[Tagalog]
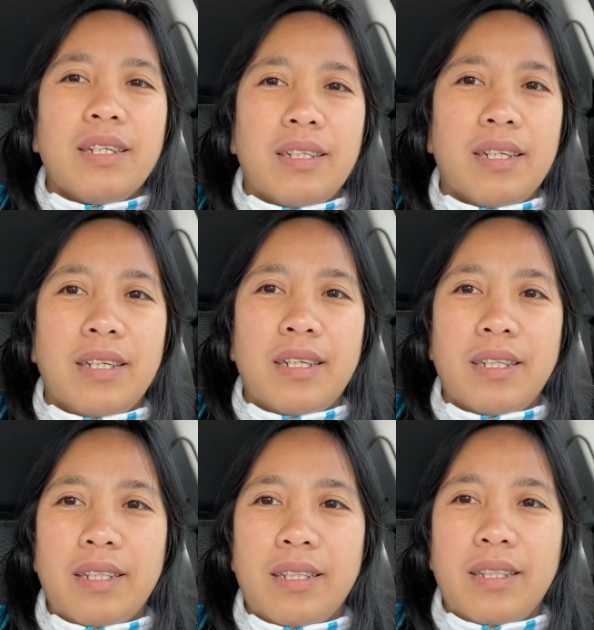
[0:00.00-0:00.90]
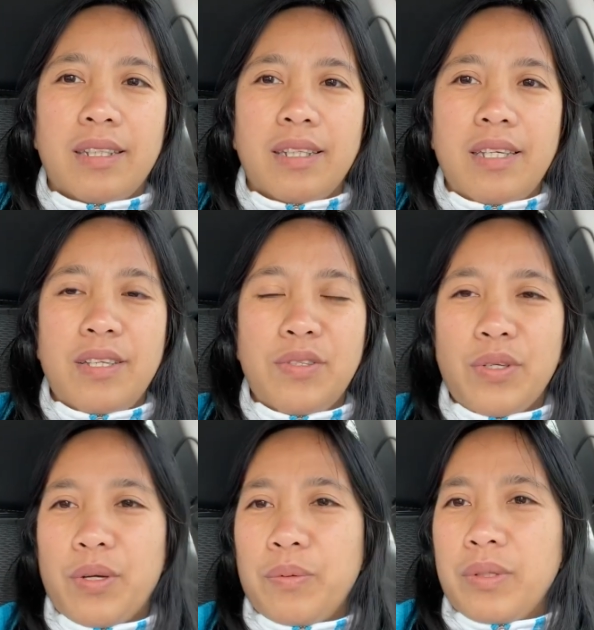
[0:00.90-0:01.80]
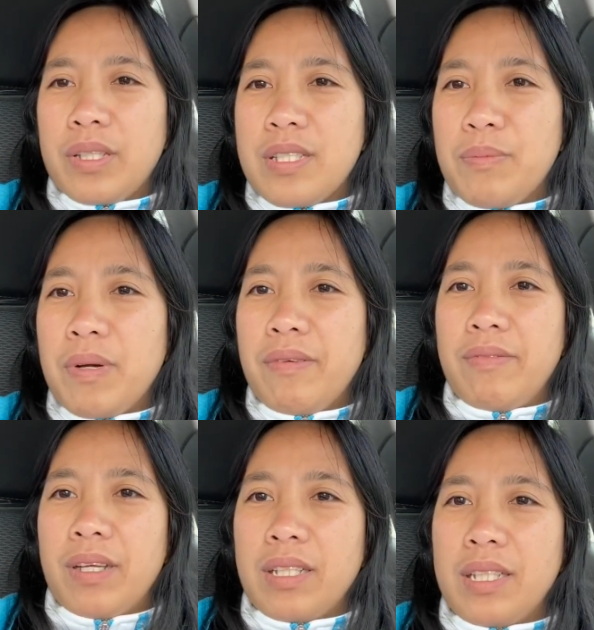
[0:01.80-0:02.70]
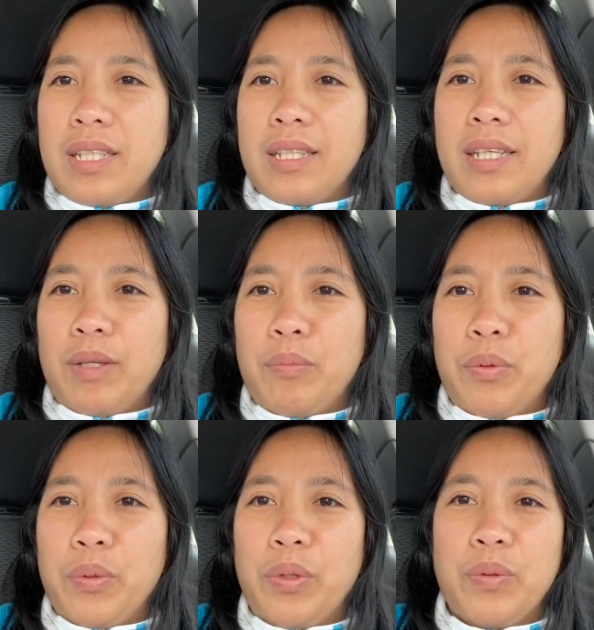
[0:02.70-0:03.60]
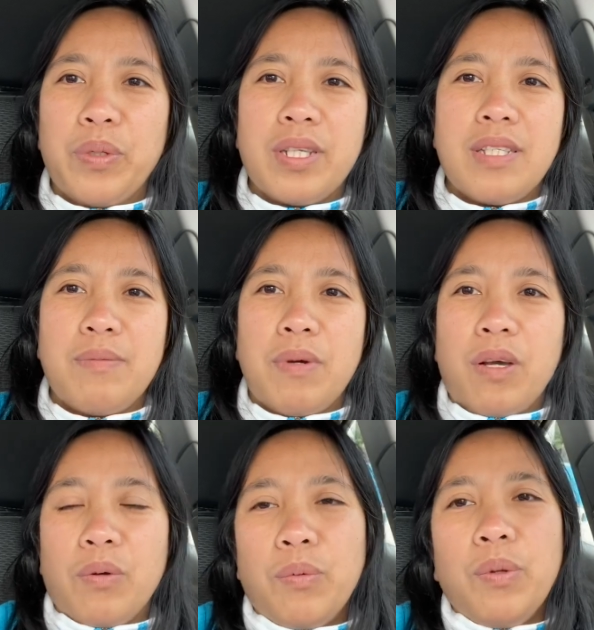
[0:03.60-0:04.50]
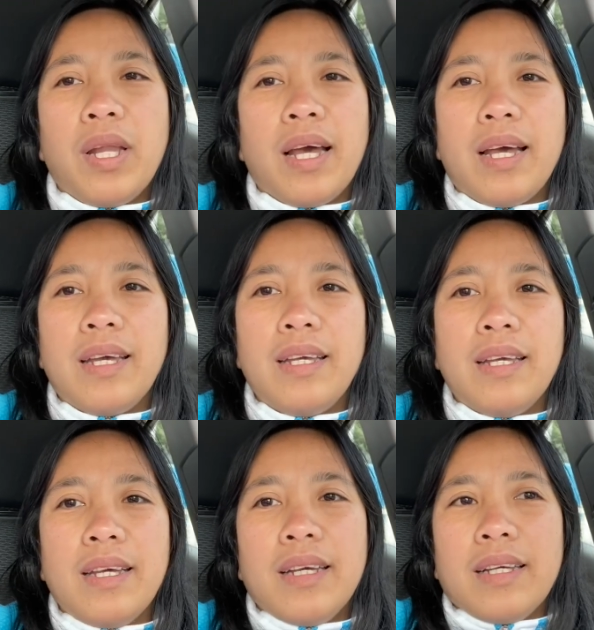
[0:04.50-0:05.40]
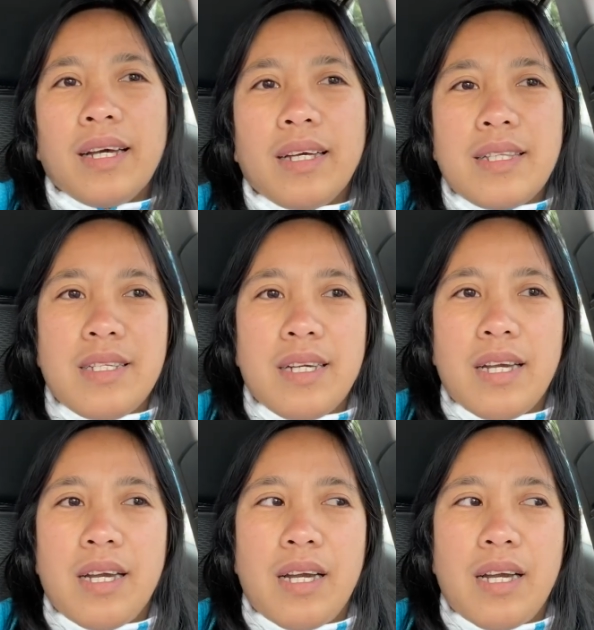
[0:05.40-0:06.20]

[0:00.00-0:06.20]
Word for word: yan nag-i-enjoy ako niyan sa mga vlog ni Inday and Bugoy noon kasi mga gulay uh, at saka